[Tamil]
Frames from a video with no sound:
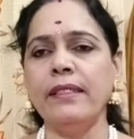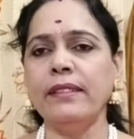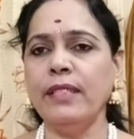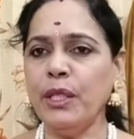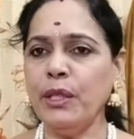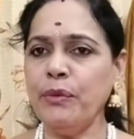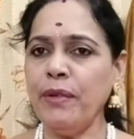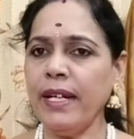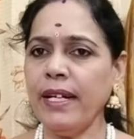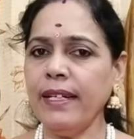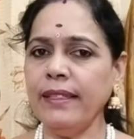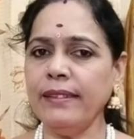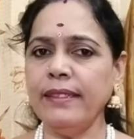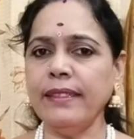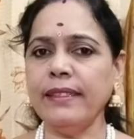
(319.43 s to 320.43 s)

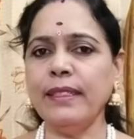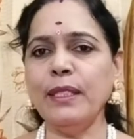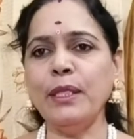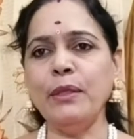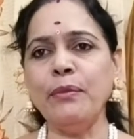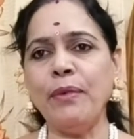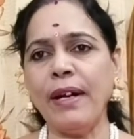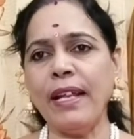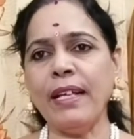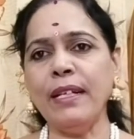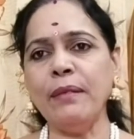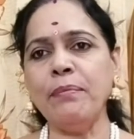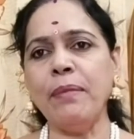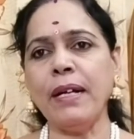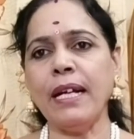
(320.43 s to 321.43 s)
திருவரங்கத்துக்கு வடக்கு
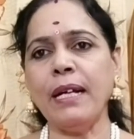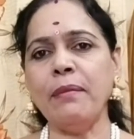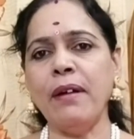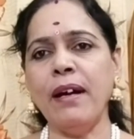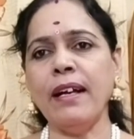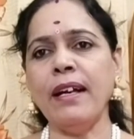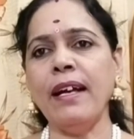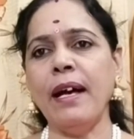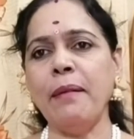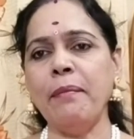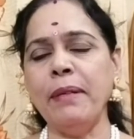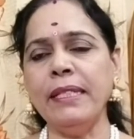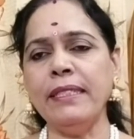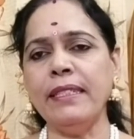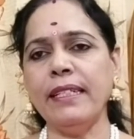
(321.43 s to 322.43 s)
பக்கமாக
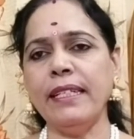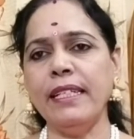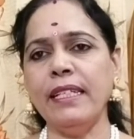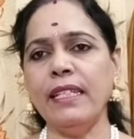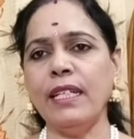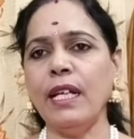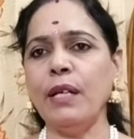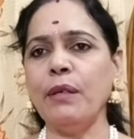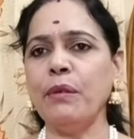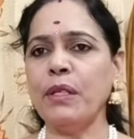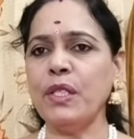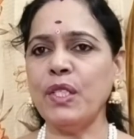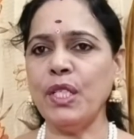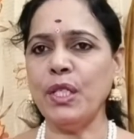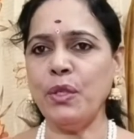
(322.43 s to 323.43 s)
அமைந்திருக்கின்ற ஒரு
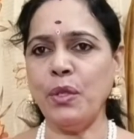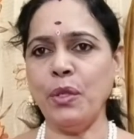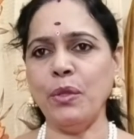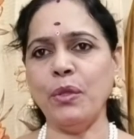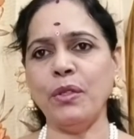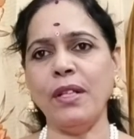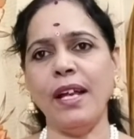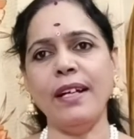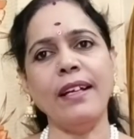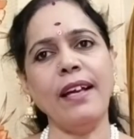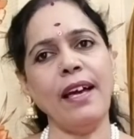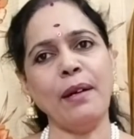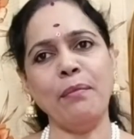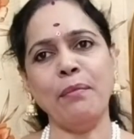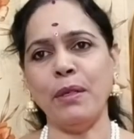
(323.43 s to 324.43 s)
சிற்றூர் தான்
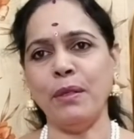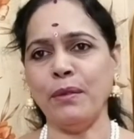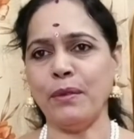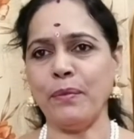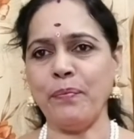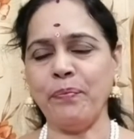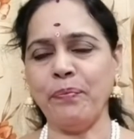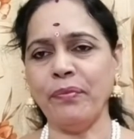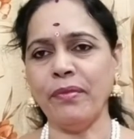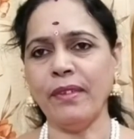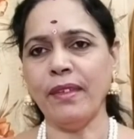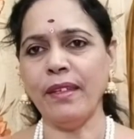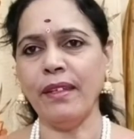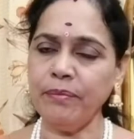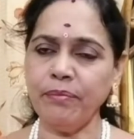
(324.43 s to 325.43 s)
கரம்பனூர்
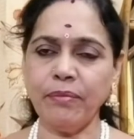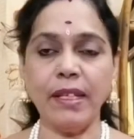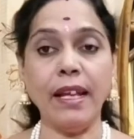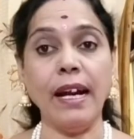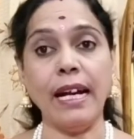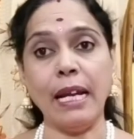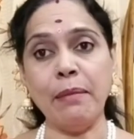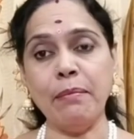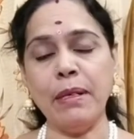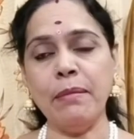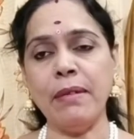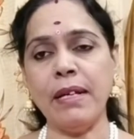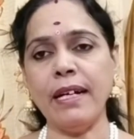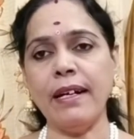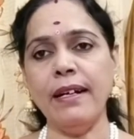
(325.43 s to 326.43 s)
கடம்ப
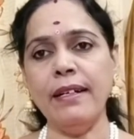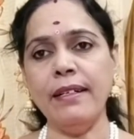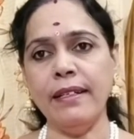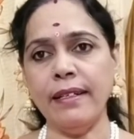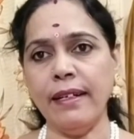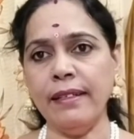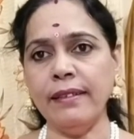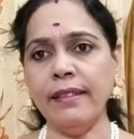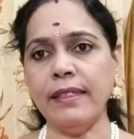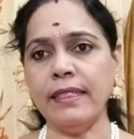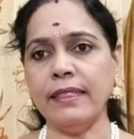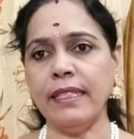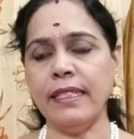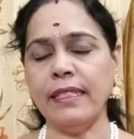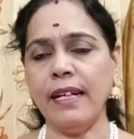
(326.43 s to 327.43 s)
மரங்கள் நிறைந்து
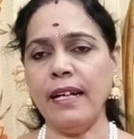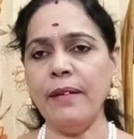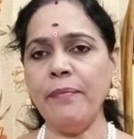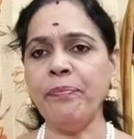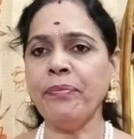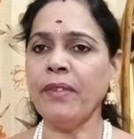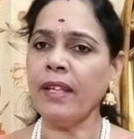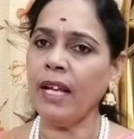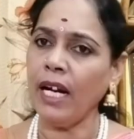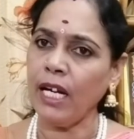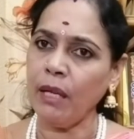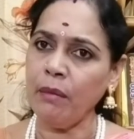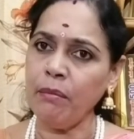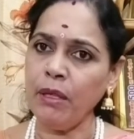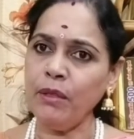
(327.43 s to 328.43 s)
இருந்ததனால்
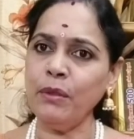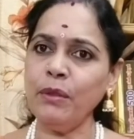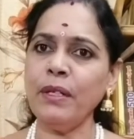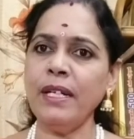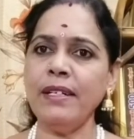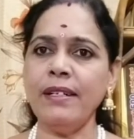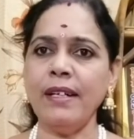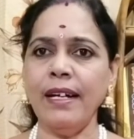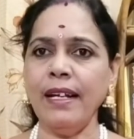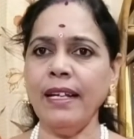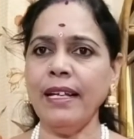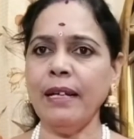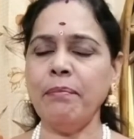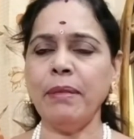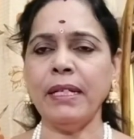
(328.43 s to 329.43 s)
கடம்பனூர் என்று
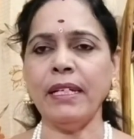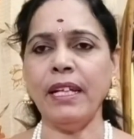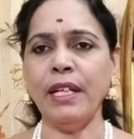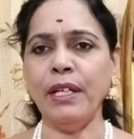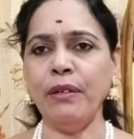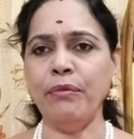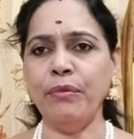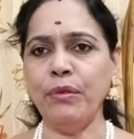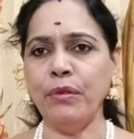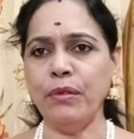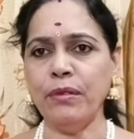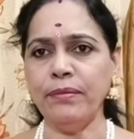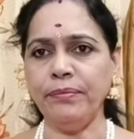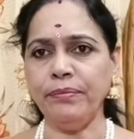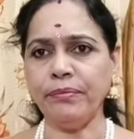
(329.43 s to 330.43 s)
அழைக்கப்பட்ட இவ்வூர்
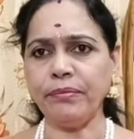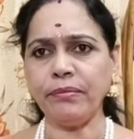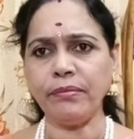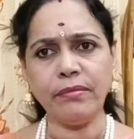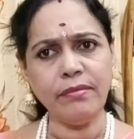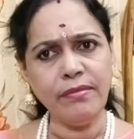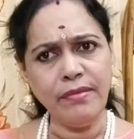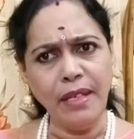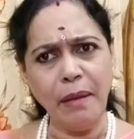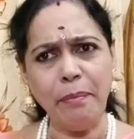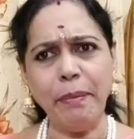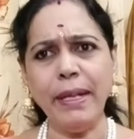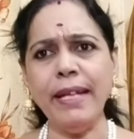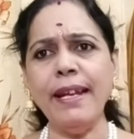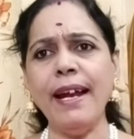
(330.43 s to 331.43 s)

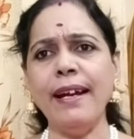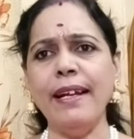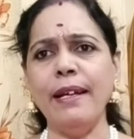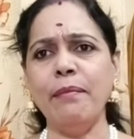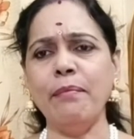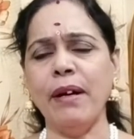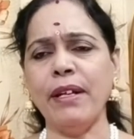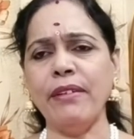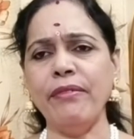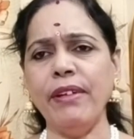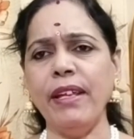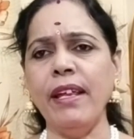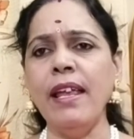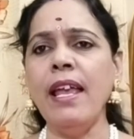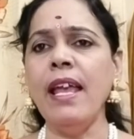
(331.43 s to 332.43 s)
பின்னாளில் மருவி
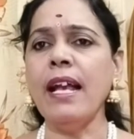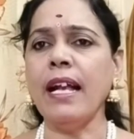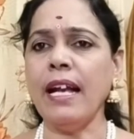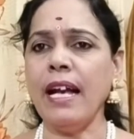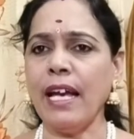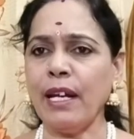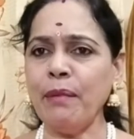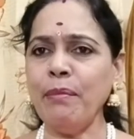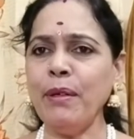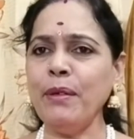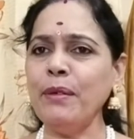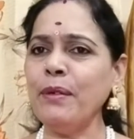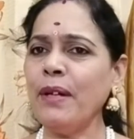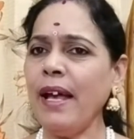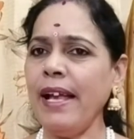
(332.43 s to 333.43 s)

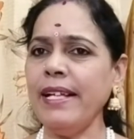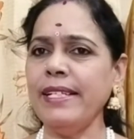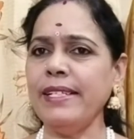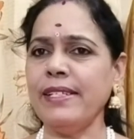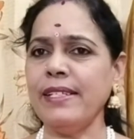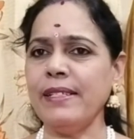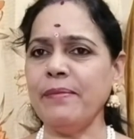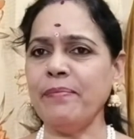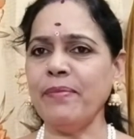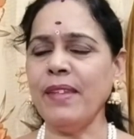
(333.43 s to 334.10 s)
கரம்பனூர் ஆயிற்று